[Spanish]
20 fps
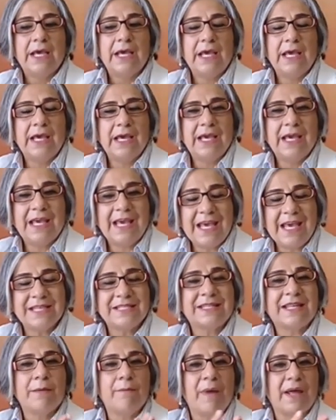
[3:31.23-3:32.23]
eh,
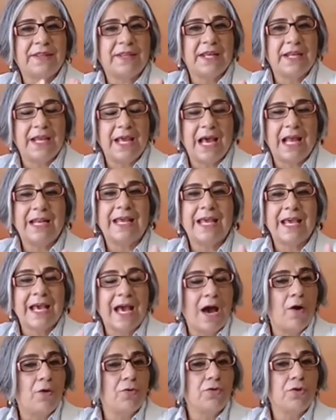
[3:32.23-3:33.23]
este material en
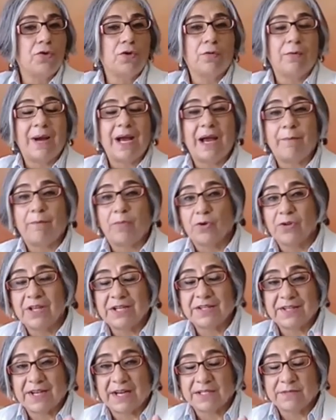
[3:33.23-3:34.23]
audio, lo van a
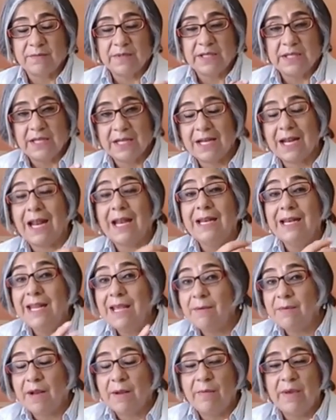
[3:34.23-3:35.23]
poder transmitir
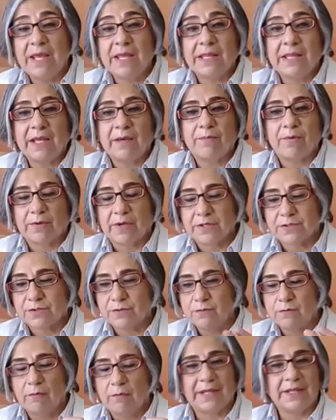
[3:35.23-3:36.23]
libremente porque es
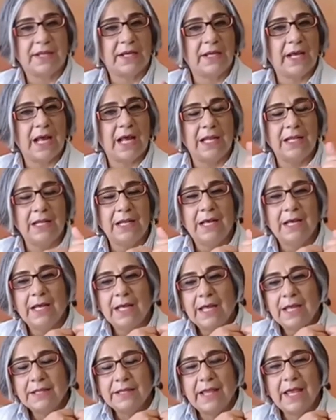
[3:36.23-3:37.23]
un material
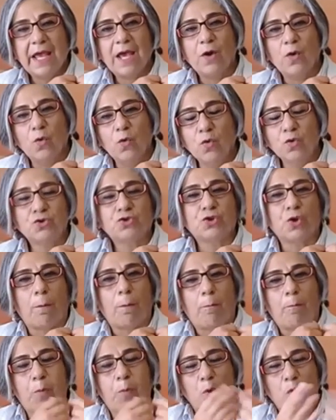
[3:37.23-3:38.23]
de
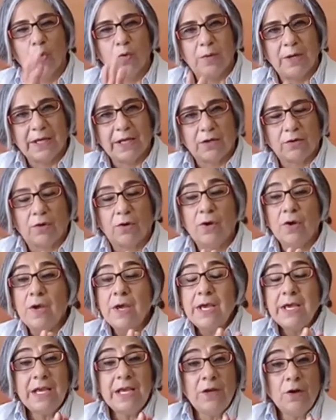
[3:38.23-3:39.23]
uso público.
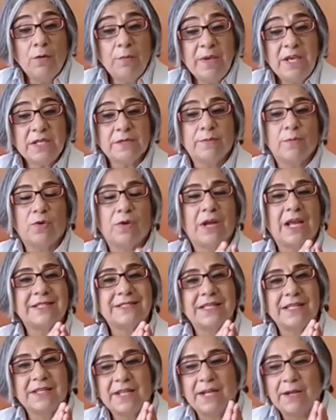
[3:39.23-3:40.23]
Y lo mismo,
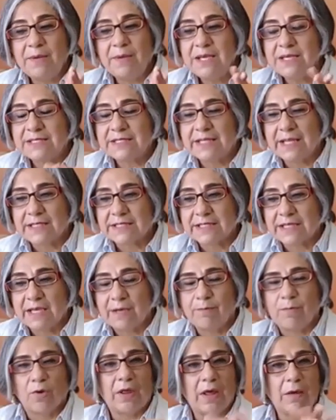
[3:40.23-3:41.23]
las entrevistas
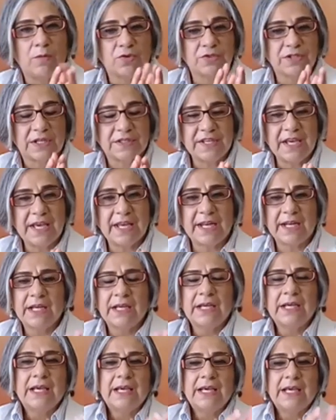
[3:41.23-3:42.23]
que podamos hacer,
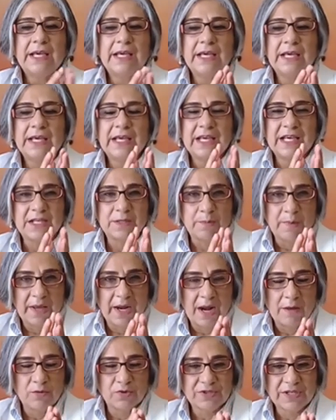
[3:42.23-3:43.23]
eh,
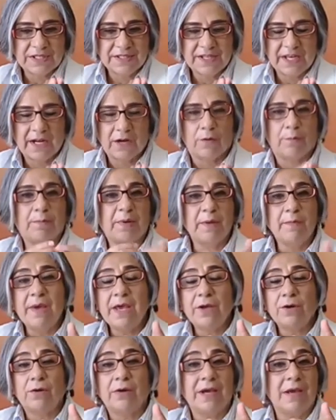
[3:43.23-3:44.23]
esperamos hacerlo
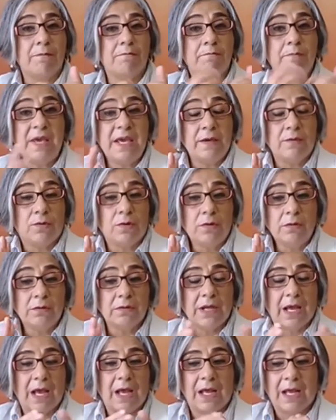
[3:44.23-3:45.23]
primero en vivo,
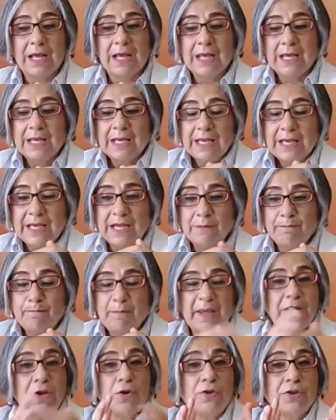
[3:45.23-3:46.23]
la, el
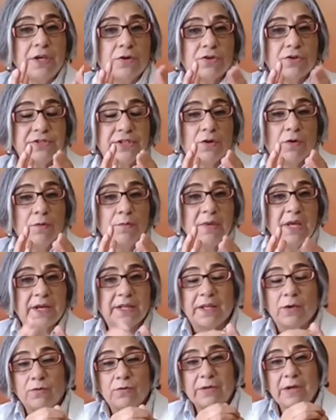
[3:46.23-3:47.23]
periódico se
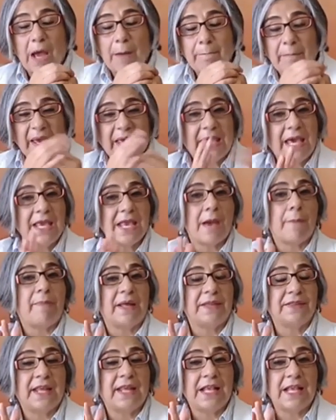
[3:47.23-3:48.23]
convierte en una pequeña
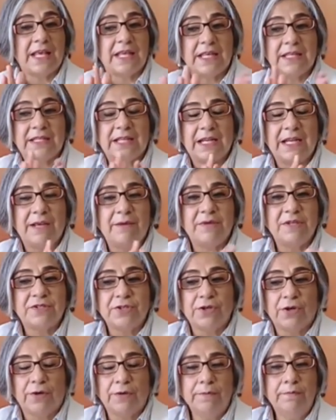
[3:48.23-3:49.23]
pantalla de
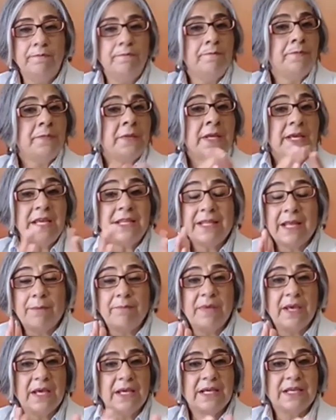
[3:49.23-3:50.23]
televisión y
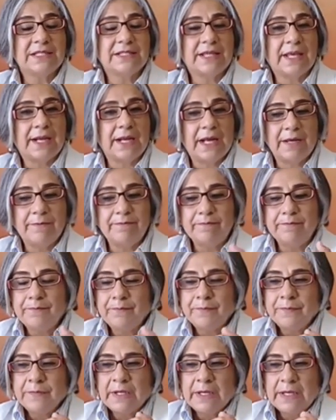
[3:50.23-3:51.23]
también estarán
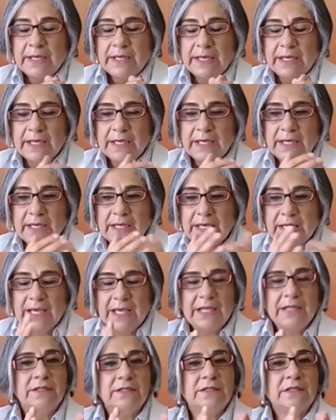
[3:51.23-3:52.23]

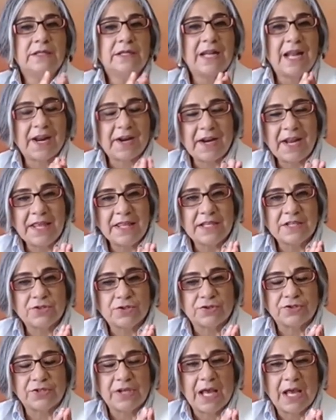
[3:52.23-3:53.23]
en las redes
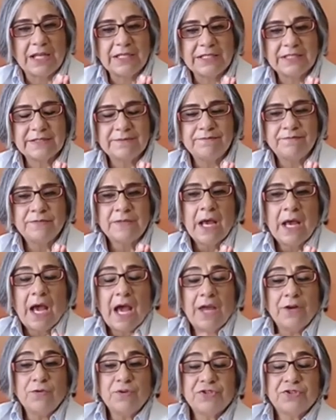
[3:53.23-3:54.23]
sociales.
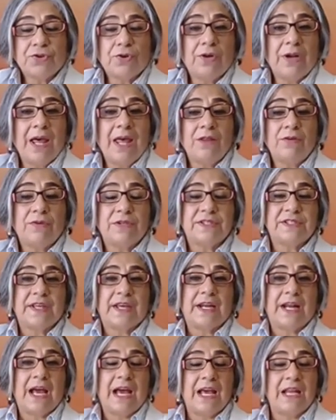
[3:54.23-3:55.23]
A nuestro lado
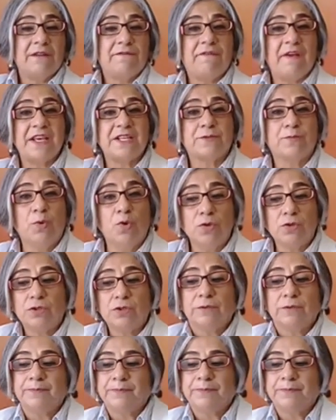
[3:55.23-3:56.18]
estará el Facebook,